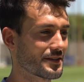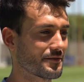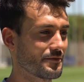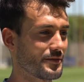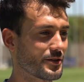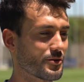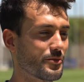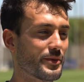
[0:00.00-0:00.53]

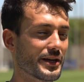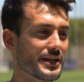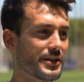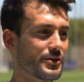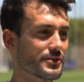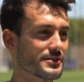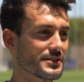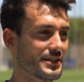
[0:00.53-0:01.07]
mis
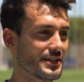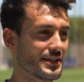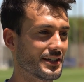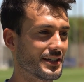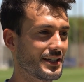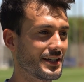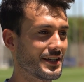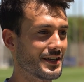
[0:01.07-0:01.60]
compañeros
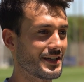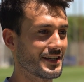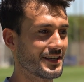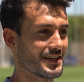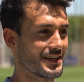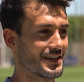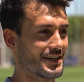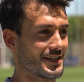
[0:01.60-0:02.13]
eh,
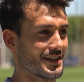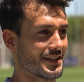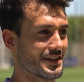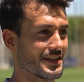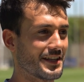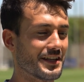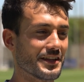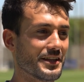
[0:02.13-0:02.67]

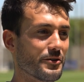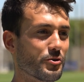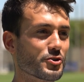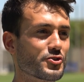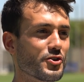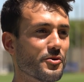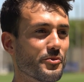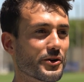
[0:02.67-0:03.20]
tienen
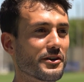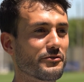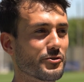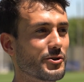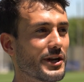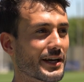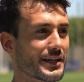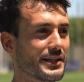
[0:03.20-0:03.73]
devoción por el
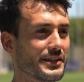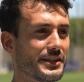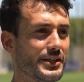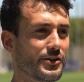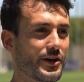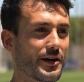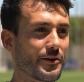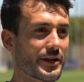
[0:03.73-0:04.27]
fútbol
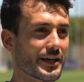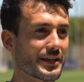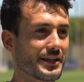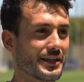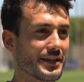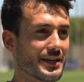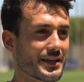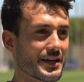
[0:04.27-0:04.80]
argentino, la verdad
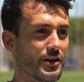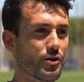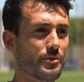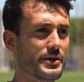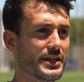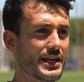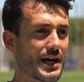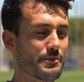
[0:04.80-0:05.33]
que, lo
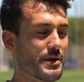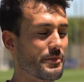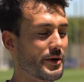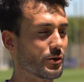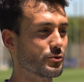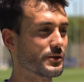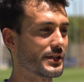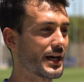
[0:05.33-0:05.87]
miran, me
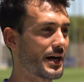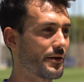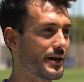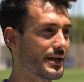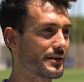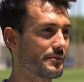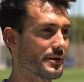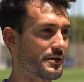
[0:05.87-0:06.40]

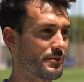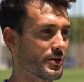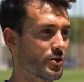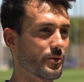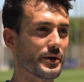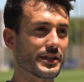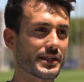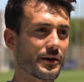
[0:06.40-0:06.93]
preguntaban, me, me,
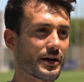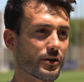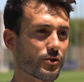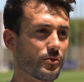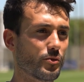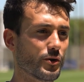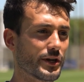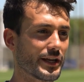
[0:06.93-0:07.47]
comentaban
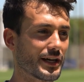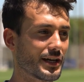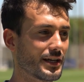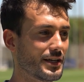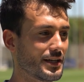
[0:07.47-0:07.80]
cómo era.